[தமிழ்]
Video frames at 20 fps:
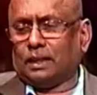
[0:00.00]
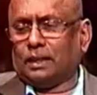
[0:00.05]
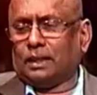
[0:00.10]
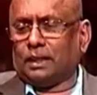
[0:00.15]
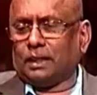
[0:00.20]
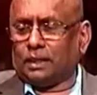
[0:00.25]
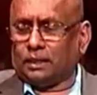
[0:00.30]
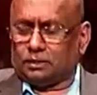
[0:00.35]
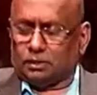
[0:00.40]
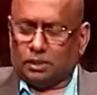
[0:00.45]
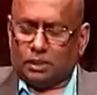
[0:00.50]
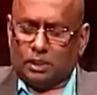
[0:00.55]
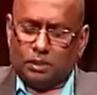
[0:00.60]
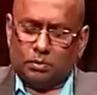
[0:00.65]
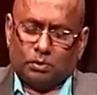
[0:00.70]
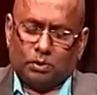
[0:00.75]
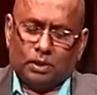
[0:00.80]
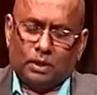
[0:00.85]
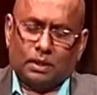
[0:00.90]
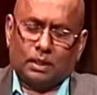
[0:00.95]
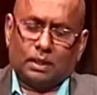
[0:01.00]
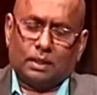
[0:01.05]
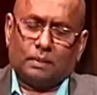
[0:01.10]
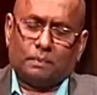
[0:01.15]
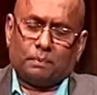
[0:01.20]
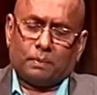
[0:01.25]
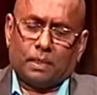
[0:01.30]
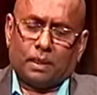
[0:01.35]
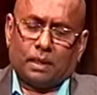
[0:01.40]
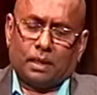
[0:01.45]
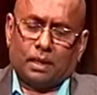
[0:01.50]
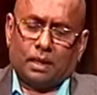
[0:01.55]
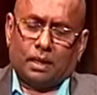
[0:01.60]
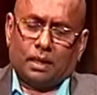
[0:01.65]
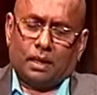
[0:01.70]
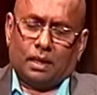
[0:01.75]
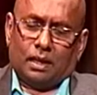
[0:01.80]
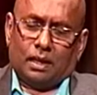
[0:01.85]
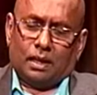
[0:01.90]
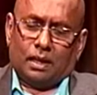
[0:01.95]
நீங்கள் சொன்னது போல்
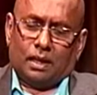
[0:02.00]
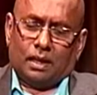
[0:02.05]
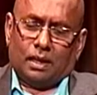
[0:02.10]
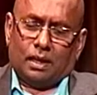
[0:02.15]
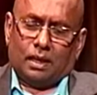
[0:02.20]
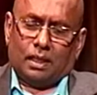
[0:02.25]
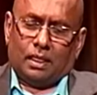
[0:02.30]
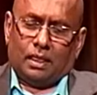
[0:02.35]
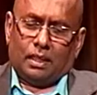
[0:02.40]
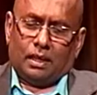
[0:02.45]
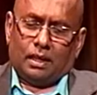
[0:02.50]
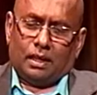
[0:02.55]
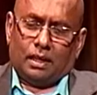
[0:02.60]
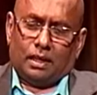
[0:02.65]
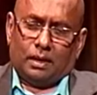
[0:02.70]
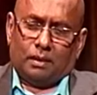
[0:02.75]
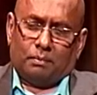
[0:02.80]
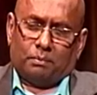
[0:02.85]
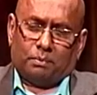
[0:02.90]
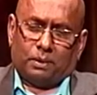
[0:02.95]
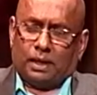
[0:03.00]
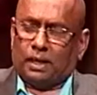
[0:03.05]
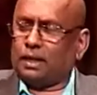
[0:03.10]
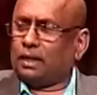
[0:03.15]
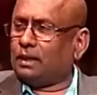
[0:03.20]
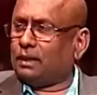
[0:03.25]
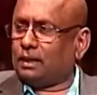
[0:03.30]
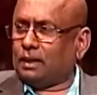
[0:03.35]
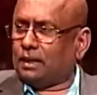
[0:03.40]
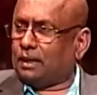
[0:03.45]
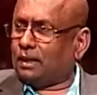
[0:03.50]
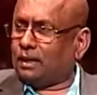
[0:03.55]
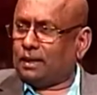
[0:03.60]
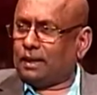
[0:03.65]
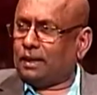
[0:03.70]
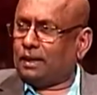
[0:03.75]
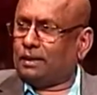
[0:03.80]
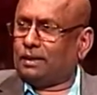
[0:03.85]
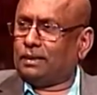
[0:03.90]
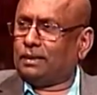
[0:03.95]
இந்த பல
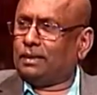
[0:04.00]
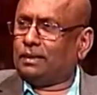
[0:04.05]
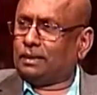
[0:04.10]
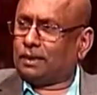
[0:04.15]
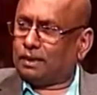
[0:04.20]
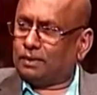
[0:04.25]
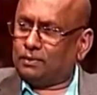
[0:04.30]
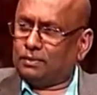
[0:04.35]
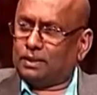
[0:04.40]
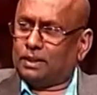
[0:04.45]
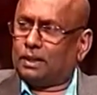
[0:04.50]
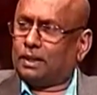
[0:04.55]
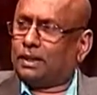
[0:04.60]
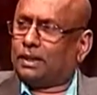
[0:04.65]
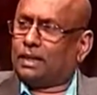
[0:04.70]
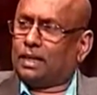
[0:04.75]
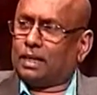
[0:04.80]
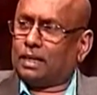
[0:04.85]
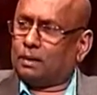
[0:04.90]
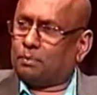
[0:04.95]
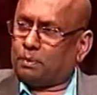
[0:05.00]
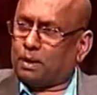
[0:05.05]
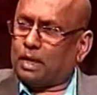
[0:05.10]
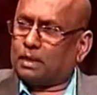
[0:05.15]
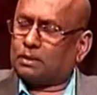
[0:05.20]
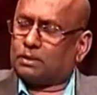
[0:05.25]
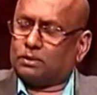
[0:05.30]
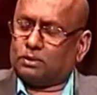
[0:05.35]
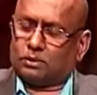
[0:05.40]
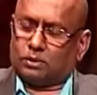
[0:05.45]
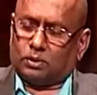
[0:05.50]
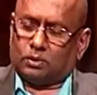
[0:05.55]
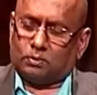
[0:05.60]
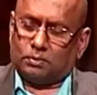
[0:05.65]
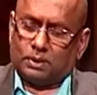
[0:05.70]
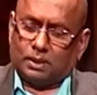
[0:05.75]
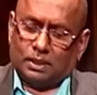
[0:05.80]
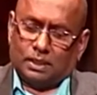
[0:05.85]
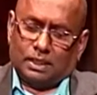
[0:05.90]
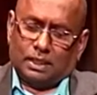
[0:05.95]
ஆண்டு நிறைவுகளை நாங்கள் பார்க்கின்றோம்
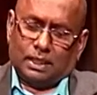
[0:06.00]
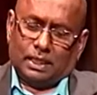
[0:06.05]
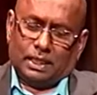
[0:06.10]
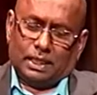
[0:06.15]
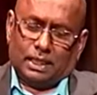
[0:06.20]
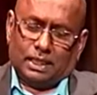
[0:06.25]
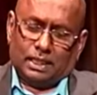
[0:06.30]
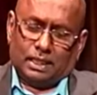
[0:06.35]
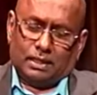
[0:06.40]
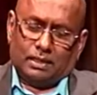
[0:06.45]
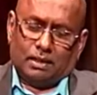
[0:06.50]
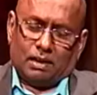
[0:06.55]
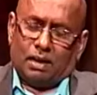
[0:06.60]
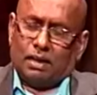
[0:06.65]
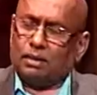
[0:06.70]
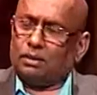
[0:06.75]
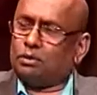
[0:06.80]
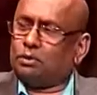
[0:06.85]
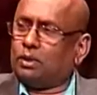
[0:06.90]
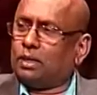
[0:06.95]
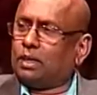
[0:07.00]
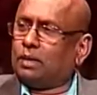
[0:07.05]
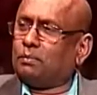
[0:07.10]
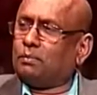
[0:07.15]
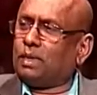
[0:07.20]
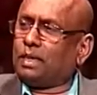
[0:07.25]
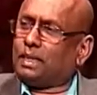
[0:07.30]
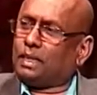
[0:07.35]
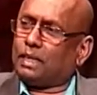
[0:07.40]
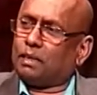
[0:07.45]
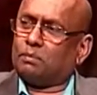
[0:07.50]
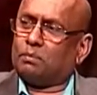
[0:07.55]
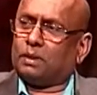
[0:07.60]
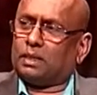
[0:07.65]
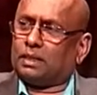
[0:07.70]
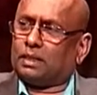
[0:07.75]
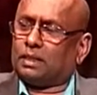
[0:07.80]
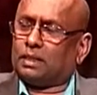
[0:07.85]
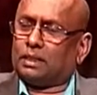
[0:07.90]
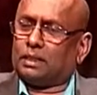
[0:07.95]
இந்த யாழ் நூலகம்
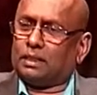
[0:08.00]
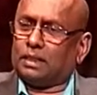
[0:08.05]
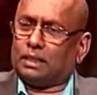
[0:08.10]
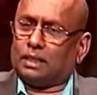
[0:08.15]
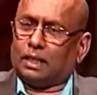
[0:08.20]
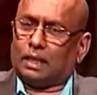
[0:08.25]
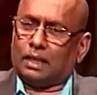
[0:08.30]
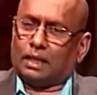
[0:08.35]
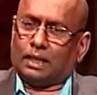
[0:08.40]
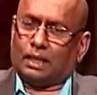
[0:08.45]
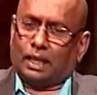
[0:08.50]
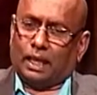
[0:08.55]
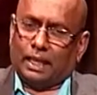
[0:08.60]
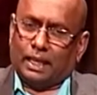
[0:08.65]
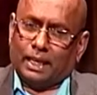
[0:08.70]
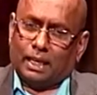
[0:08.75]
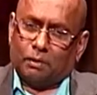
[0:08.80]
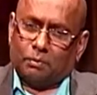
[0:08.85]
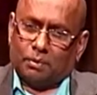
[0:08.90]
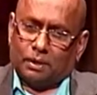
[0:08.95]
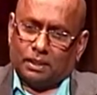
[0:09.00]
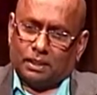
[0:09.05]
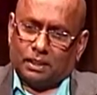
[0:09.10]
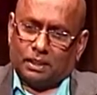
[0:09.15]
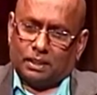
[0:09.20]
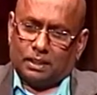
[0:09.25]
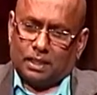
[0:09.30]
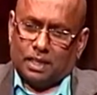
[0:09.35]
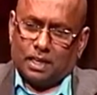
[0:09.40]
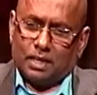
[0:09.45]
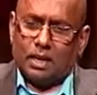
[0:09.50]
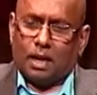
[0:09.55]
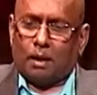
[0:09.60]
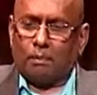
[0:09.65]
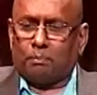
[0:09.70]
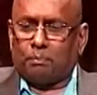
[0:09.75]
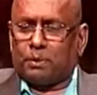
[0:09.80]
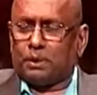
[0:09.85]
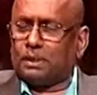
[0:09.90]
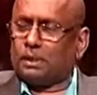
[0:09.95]
எரிக்கப்பட்டது எரிக்கப்பட்டதுதான்
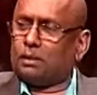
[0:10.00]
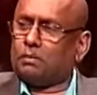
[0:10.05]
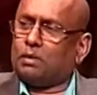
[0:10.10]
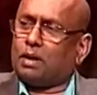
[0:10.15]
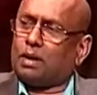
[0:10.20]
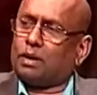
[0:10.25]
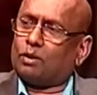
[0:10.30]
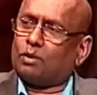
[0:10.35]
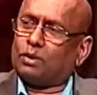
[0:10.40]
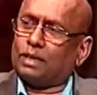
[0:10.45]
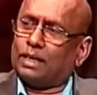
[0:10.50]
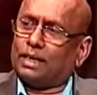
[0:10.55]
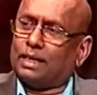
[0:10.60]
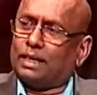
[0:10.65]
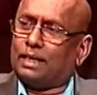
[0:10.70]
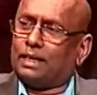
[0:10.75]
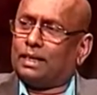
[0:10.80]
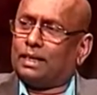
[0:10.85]
அப்பட்டமான ஒரு இன